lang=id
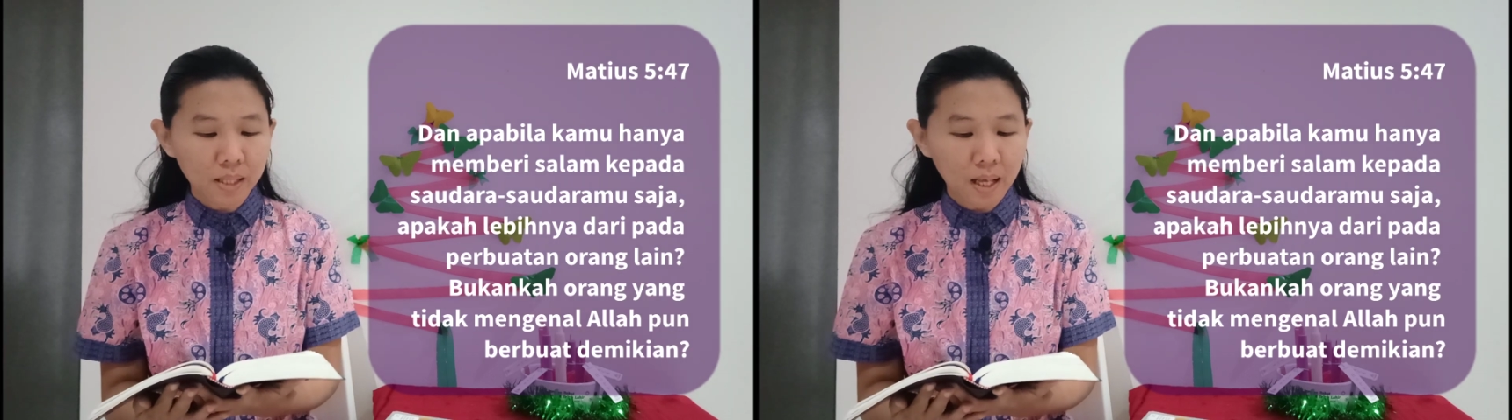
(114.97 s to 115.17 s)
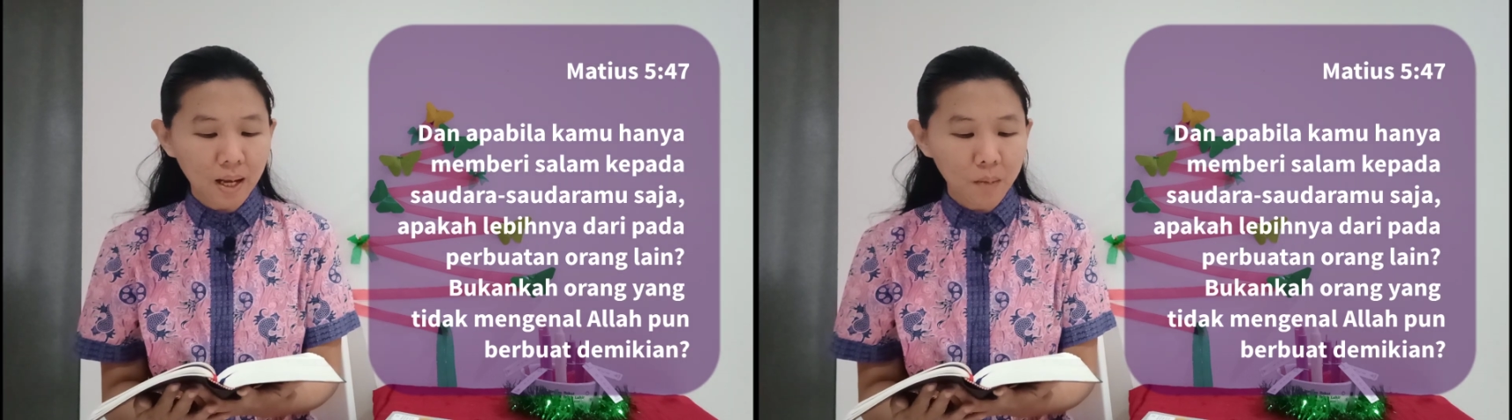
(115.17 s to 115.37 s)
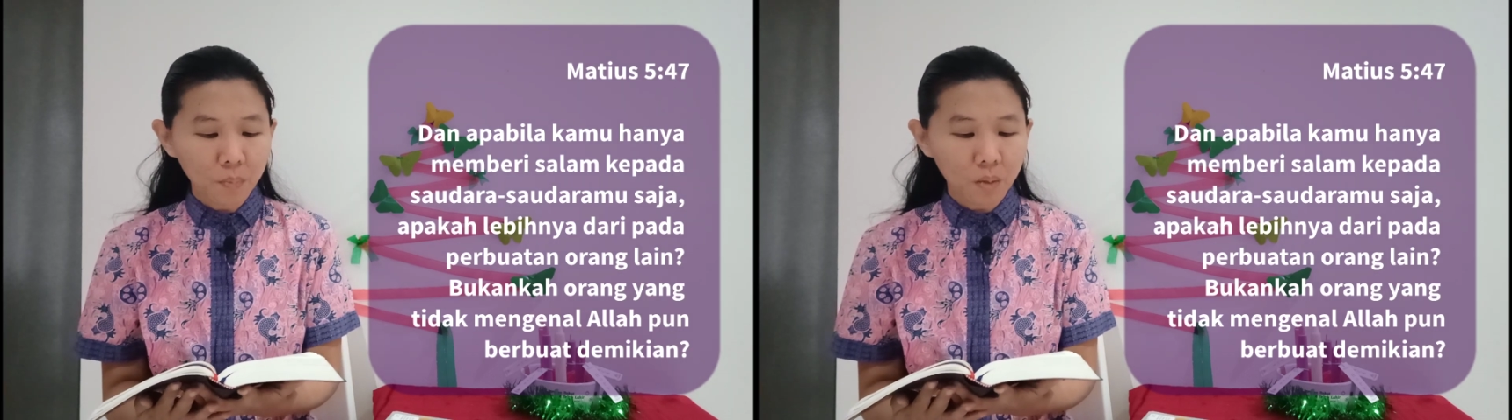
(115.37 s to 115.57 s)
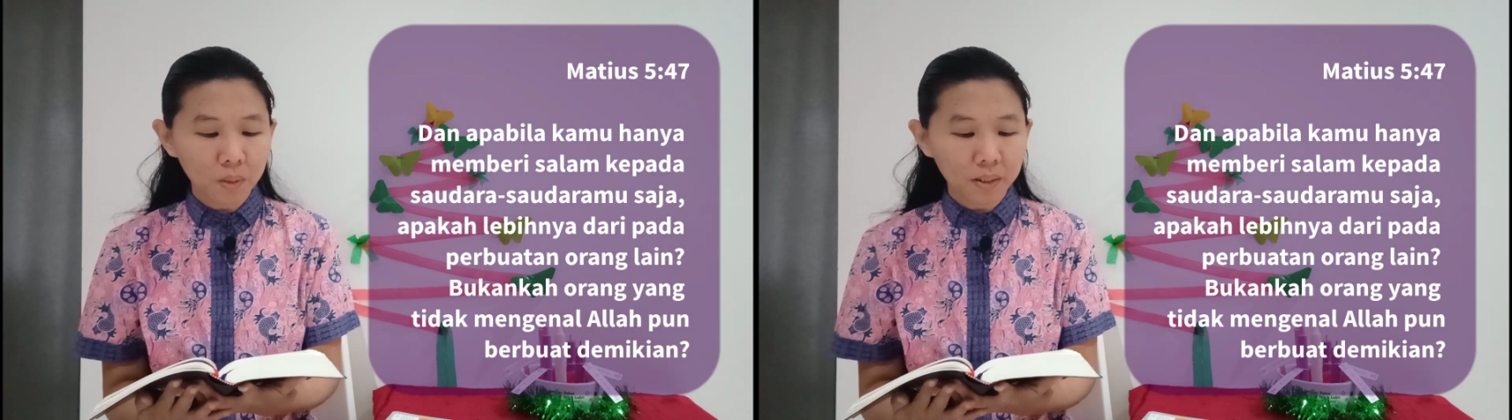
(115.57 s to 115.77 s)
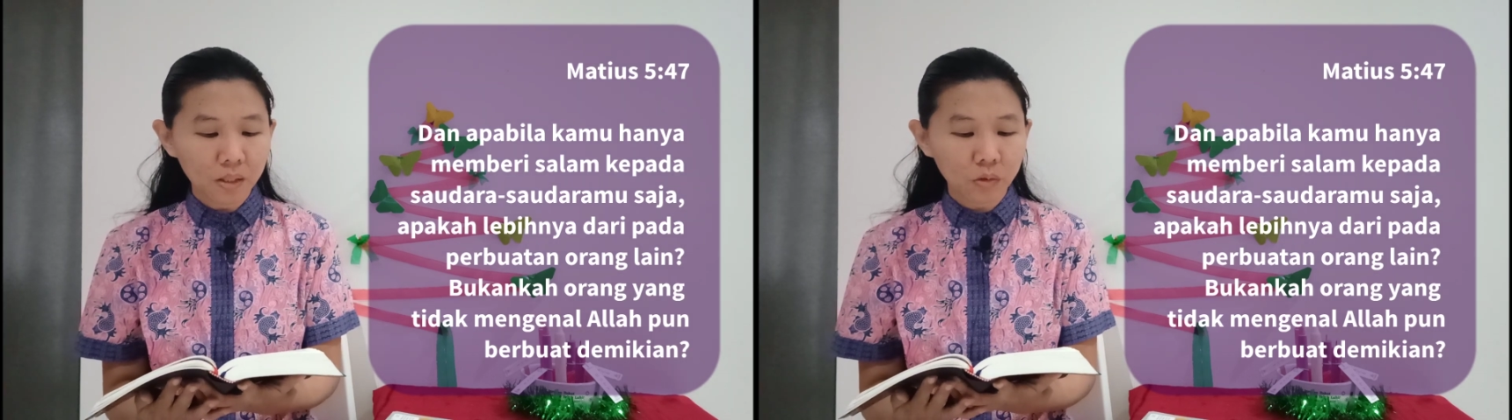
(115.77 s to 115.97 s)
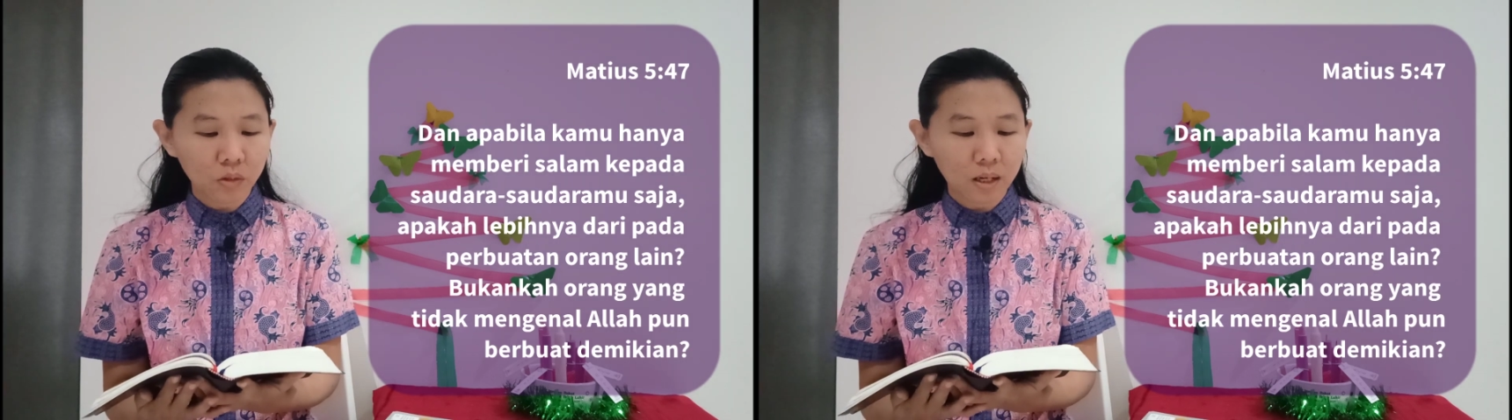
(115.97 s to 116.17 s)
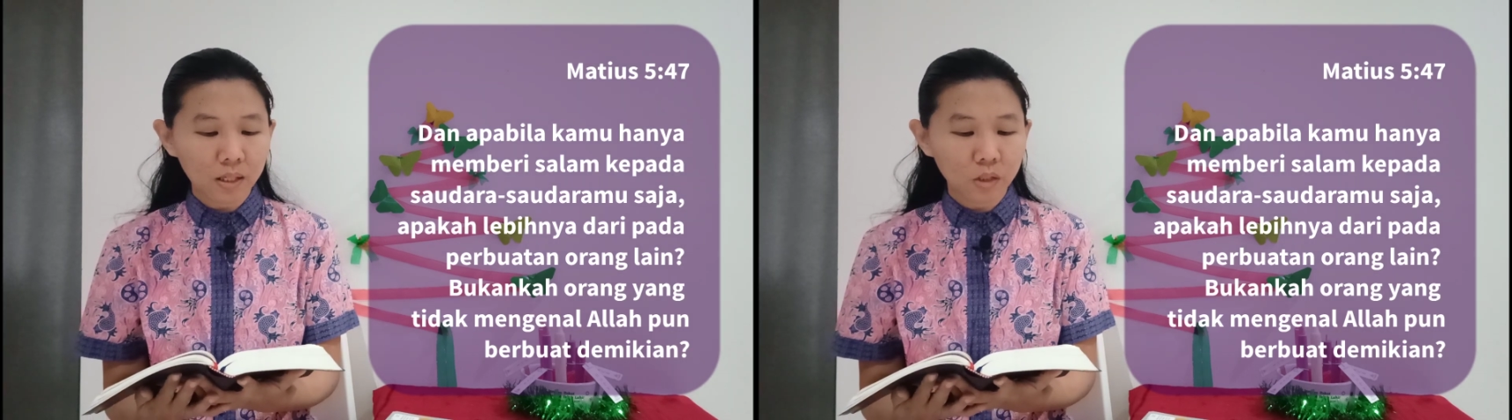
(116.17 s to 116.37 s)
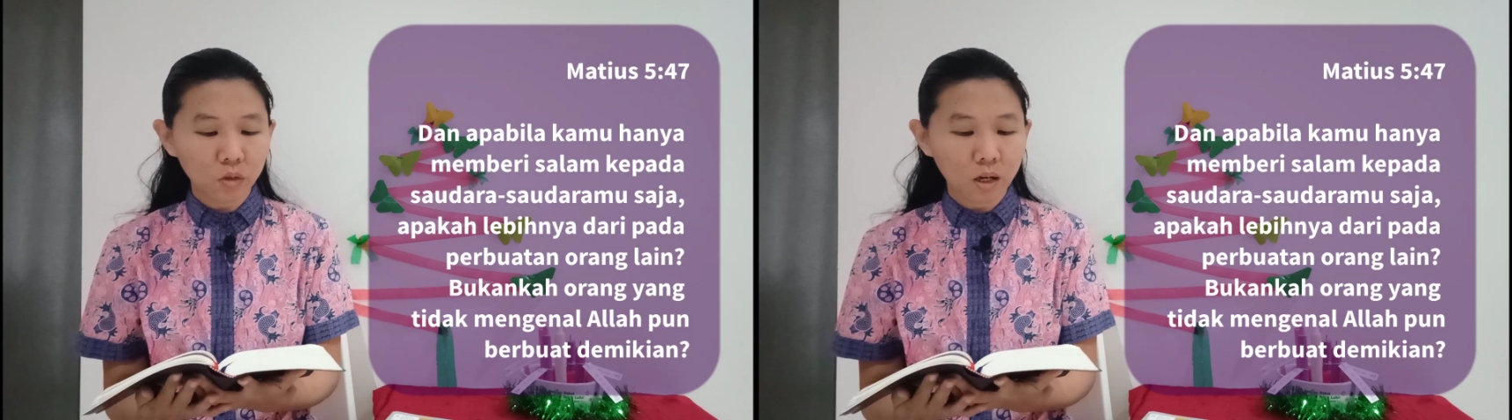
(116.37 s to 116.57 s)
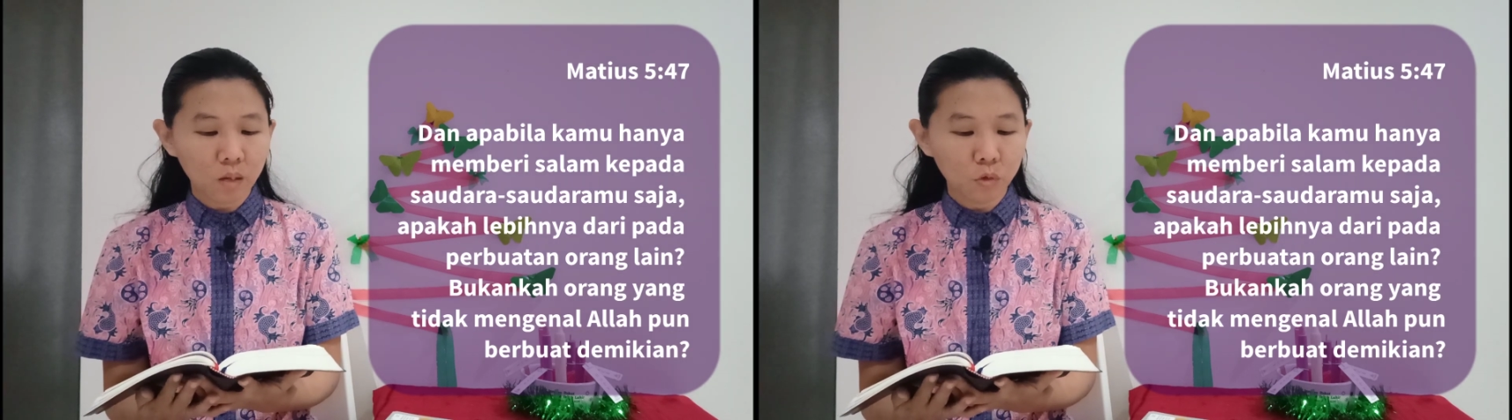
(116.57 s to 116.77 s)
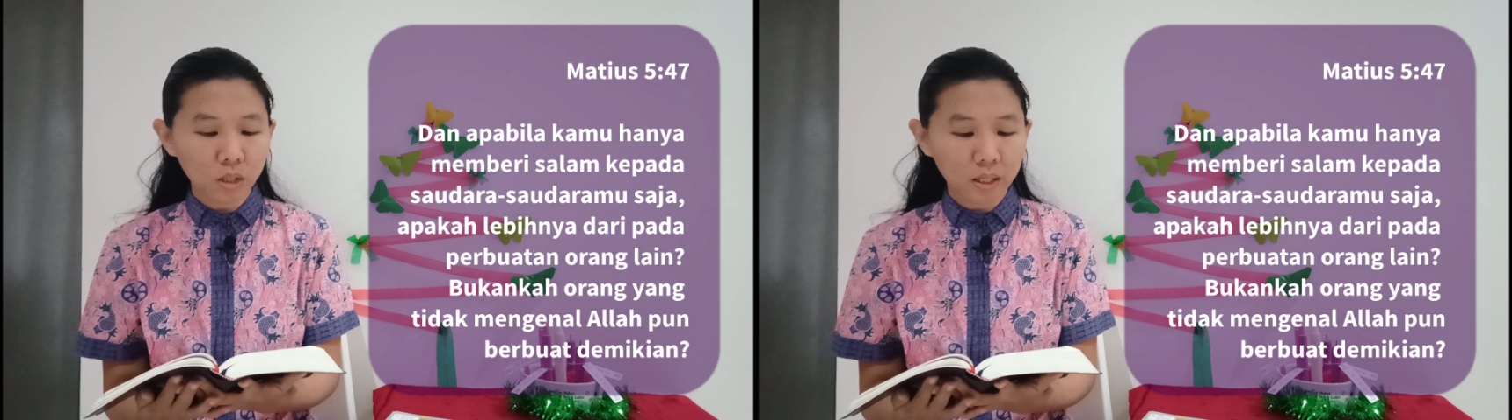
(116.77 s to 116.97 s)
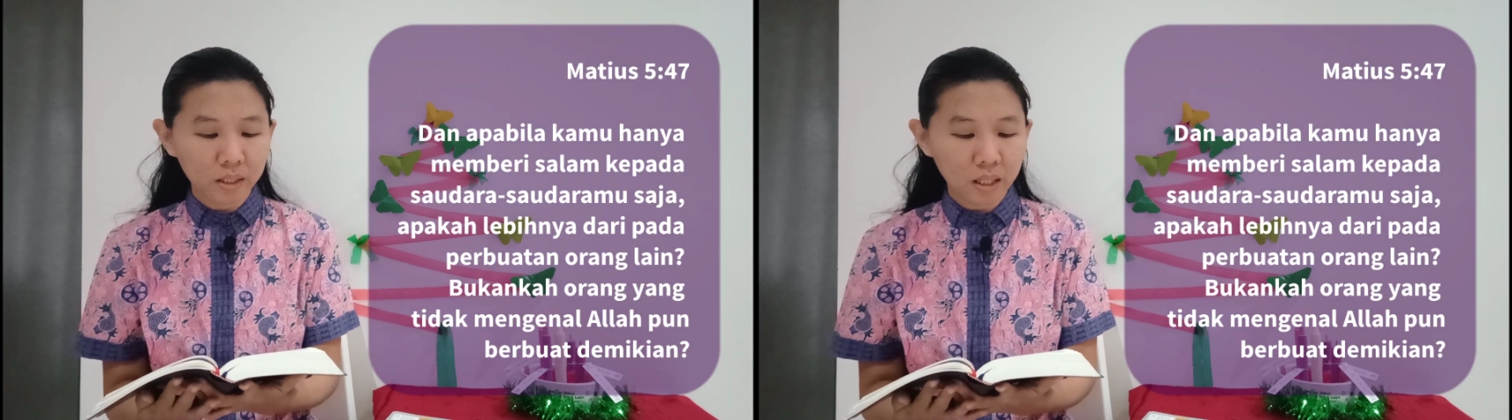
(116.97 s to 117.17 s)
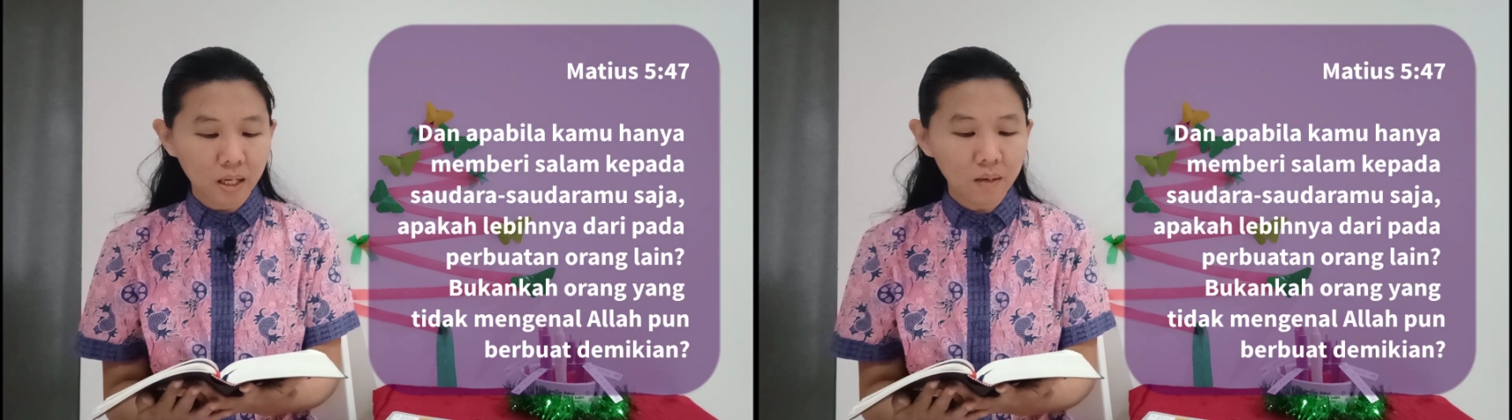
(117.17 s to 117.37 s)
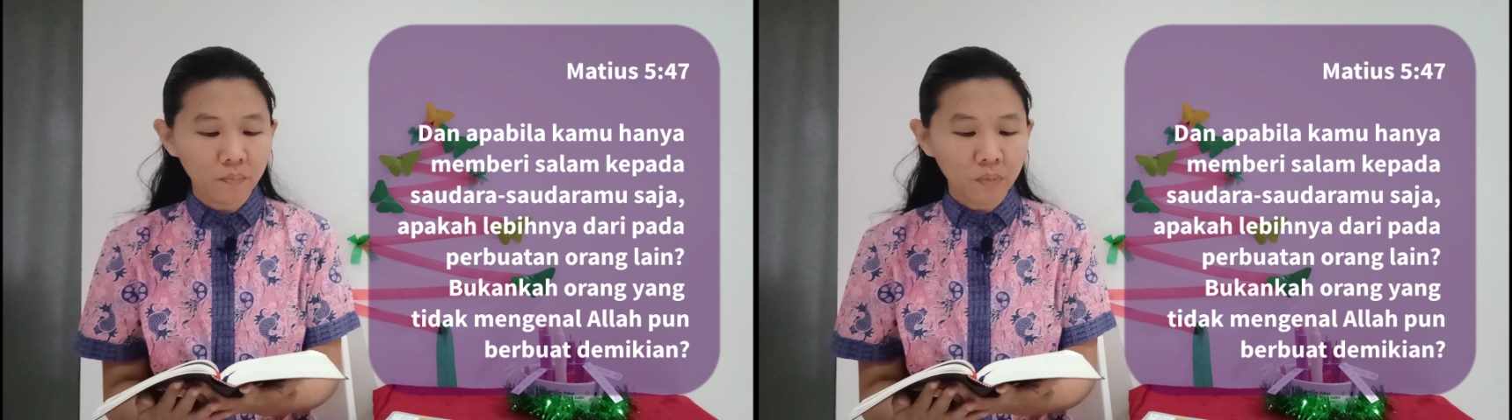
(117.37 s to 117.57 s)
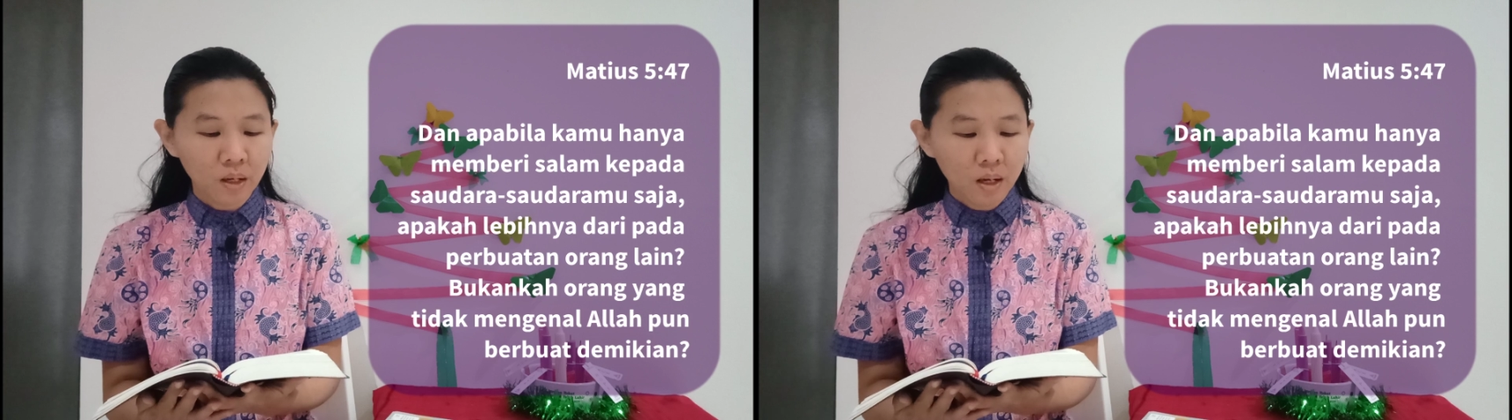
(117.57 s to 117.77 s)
salam kepada saudara-saudaramu saja,